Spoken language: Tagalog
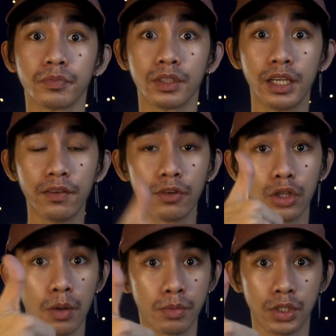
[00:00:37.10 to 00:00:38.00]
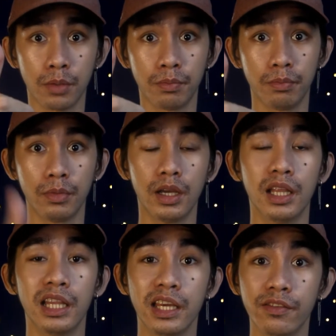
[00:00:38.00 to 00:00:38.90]
give a thumbs up
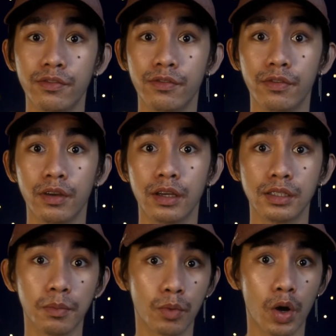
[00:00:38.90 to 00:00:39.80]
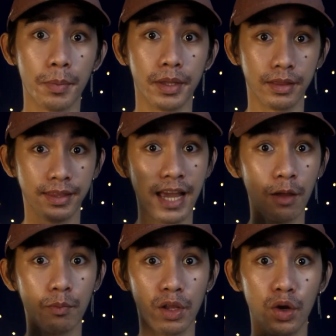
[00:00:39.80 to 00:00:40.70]
and leave some comment
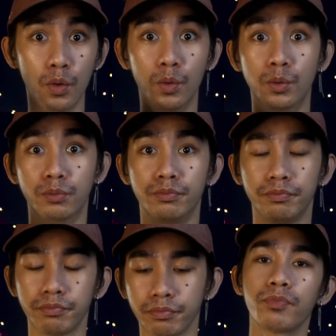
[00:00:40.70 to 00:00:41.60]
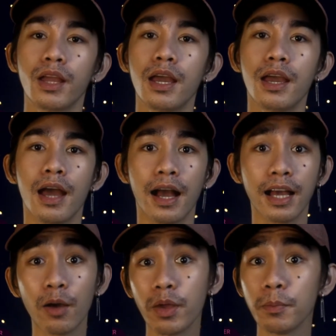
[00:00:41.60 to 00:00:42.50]
down below. Ang
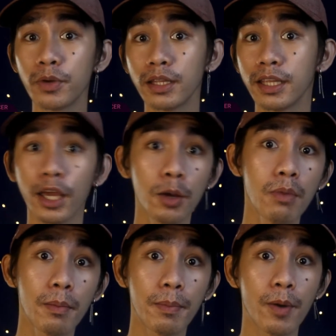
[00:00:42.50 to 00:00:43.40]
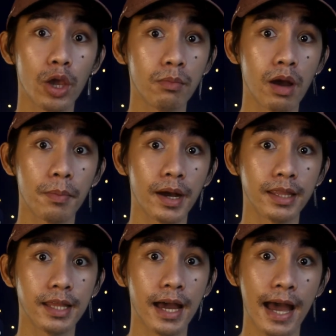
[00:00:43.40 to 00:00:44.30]
gagawin po natin ngayon mga, mga
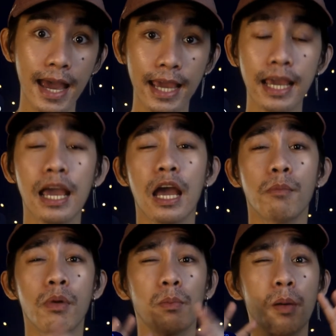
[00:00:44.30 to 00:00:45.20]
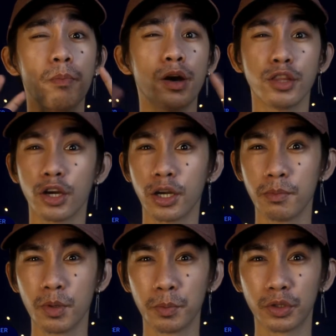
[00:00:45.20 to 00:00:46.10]
paganda ay magpa-product
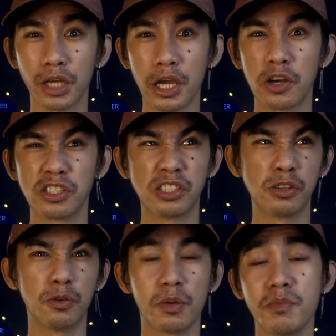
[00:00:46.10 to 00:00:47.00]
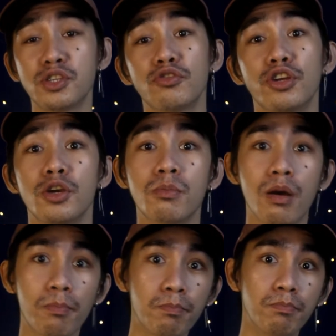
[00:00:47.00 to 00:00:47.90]
review po tayo. So, na-miss ko na yung mga